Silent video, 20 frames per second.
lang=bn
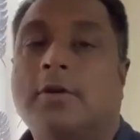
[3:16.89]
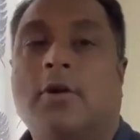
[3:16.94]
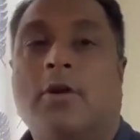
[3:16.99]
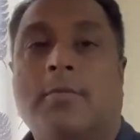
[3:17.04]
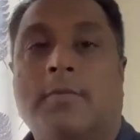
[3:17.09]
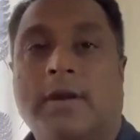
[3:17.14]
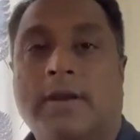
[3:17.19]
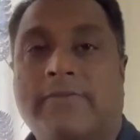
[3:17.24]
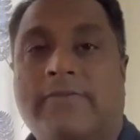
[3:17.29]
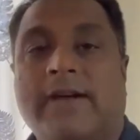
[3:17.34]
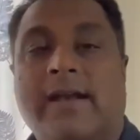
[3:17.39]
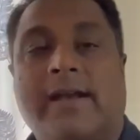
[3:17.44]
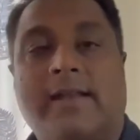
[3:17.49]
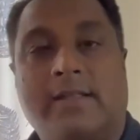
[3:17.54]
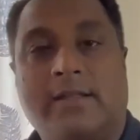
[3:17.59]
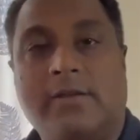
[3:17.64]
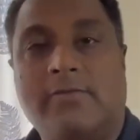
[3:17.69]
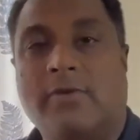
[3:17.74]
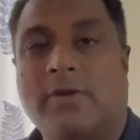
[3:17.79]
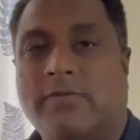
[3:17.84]
নর্মালি
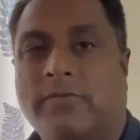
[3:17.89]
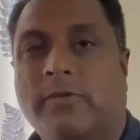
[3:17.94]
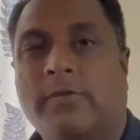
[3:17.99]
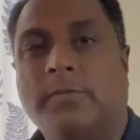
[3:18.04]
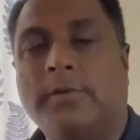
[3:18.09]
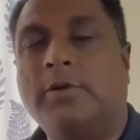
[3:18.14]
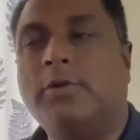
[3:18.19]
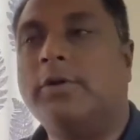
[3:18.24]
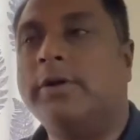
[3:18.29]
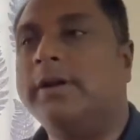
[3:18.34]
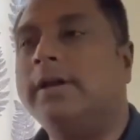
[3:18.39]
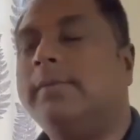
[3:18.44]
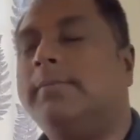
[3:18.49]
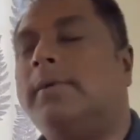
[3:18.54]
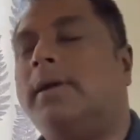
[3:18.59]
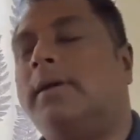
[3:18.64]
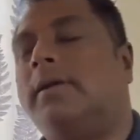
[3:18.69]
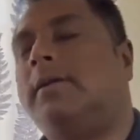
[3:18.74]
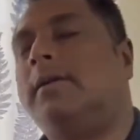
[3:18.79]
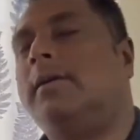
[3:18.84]
ফ্রাইডেতে ওয়ার্ক হোমই করি
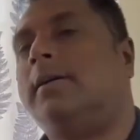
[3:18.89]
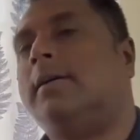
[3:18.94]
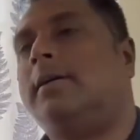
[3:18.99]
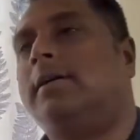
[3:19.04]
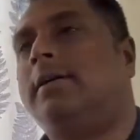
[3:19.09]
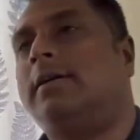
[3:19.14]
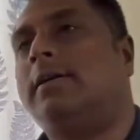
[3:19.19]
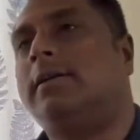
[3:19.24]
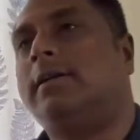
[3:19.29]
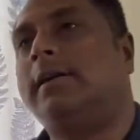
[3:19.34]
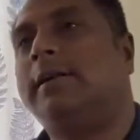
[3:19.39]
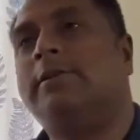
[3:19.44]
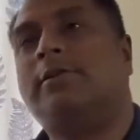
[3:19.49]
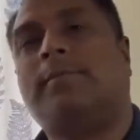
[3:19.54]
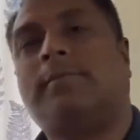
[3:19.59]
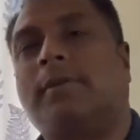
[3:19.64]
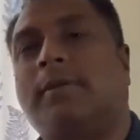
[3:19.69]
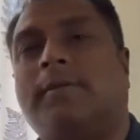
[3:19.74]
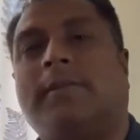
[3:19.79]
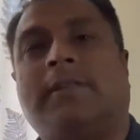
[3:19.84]
বাট uh, এই
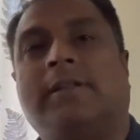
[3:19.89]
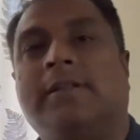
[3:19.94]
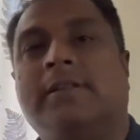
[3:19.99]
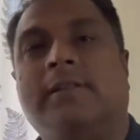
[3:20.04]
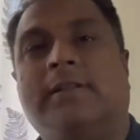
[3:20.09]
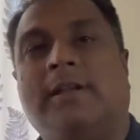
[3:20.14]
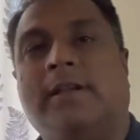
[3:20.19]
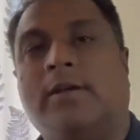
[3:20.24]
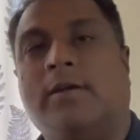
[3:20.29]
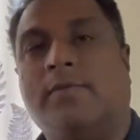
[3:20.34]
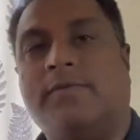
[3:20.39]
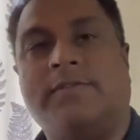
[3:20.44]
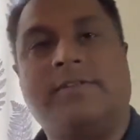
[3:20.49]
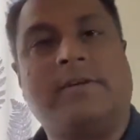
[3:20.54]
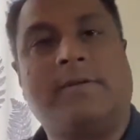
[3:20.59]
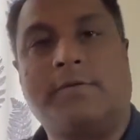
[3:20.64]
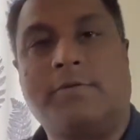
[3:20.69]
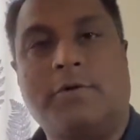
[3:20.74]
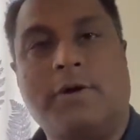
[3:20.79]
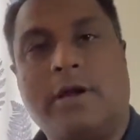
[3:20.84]
সপ্তাহে আমার তিন দিনের অফিস
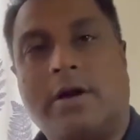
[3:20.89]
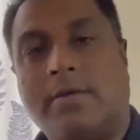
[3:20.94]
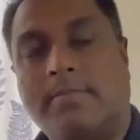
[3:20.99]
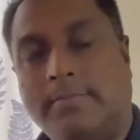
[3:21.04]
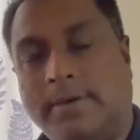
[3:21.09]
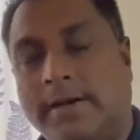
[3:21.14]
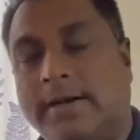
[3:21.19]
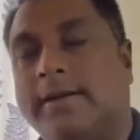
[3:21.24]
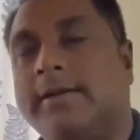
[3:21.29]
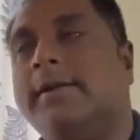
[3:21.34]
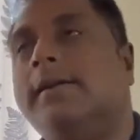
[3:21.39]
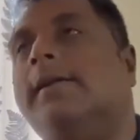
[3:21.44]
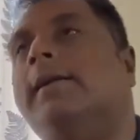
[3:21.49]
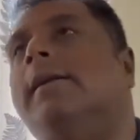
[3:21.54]
আওয়ার কটা কমপ্লিট